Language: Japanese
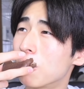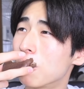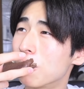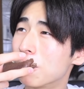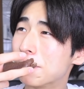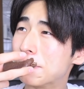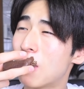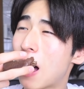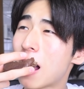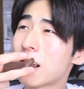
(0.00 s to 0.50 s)

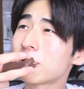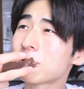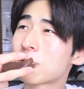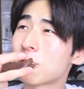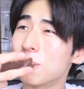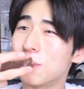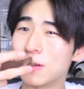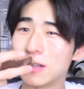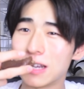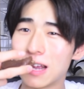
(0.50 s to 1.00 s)
の、なん
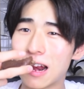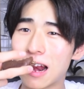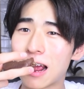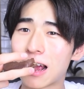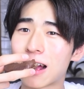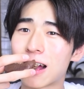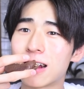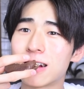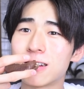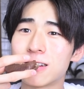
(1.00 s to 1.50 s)
とも言えな
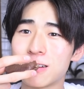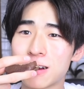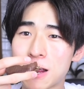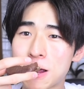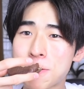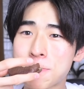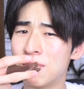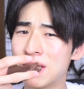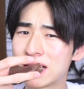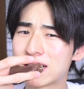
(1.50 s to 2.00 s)
い感じ
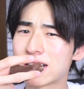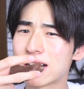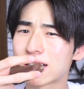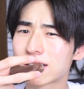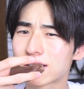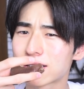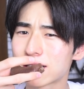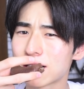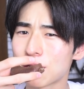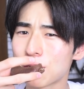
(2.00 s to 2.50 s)
ね。めちゃ
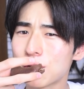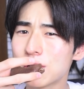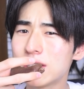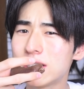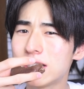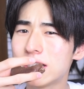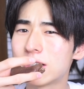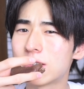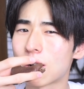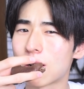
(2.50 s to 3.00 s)
くちゃ美味
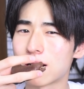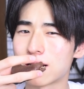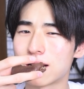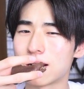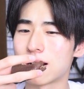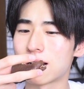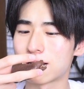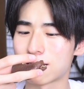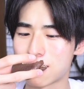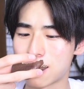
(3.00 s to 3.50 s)
しいとかじゃなく